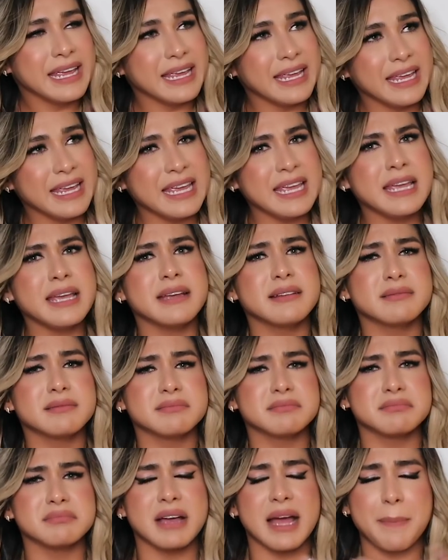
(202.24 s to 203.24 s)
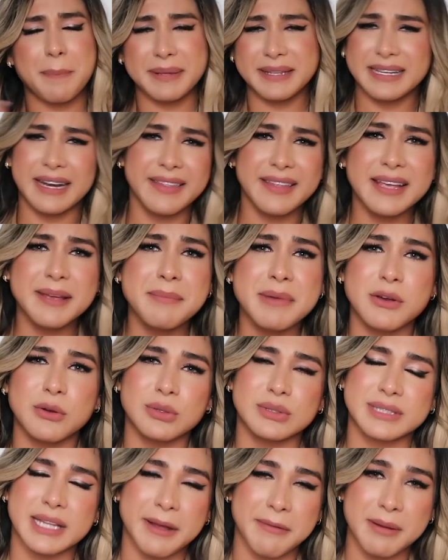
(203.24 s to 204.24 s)
Y a pesar de que me
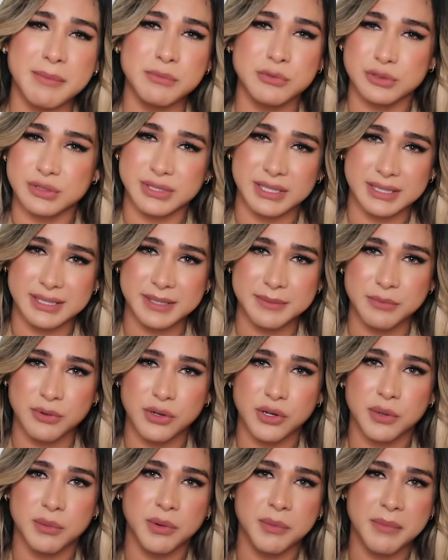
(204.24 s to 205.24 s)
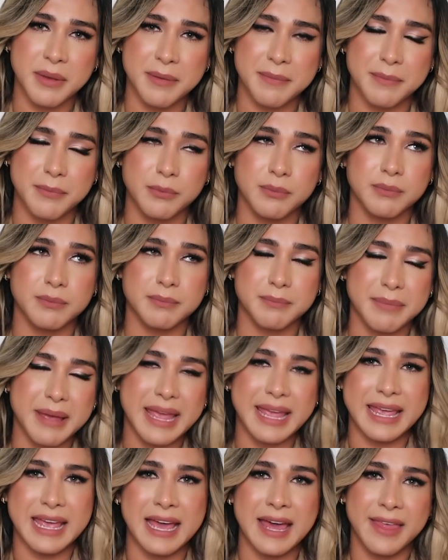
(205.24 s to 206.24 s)
gustaba muchísimo cómo me
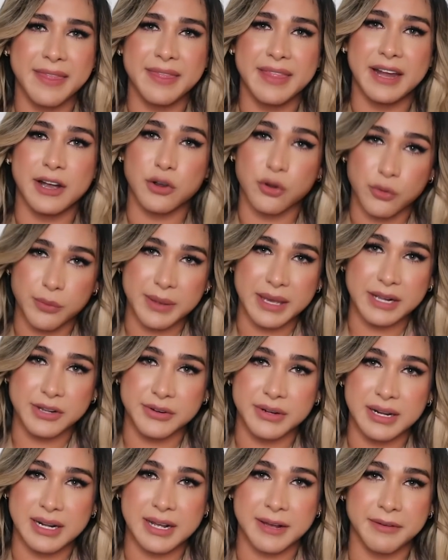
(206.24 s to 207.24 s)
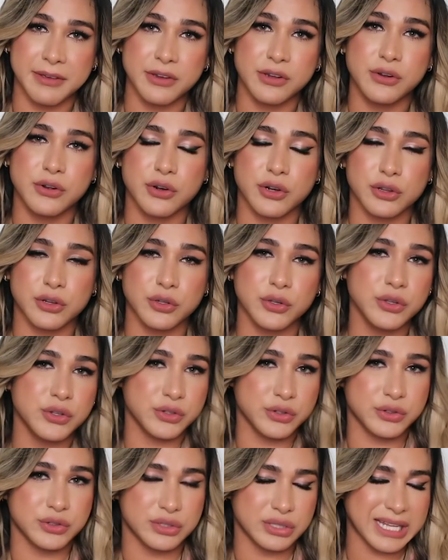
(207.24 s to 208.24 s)
veía de rubia con el cabello corto,
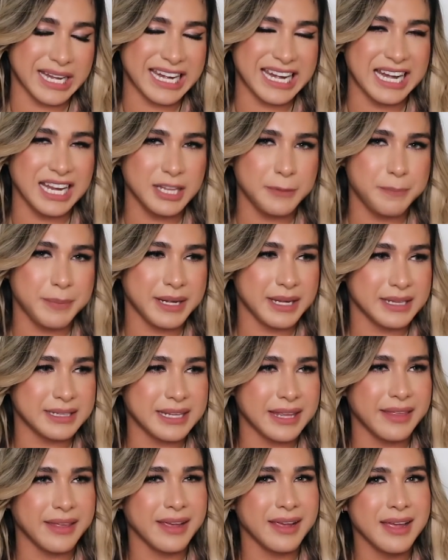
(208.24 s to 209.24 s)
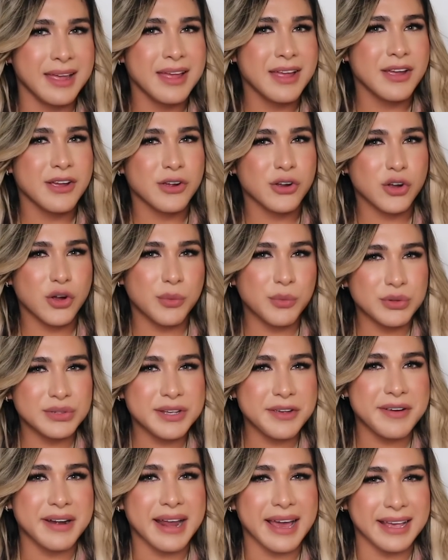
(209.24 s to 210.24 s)
tenía la espinita de cómo
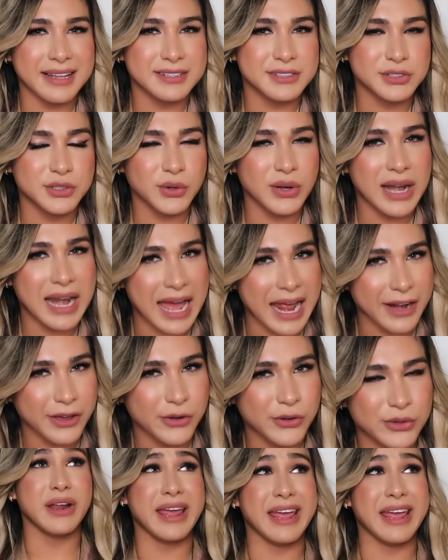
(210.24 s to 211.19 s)
se verá esto largo.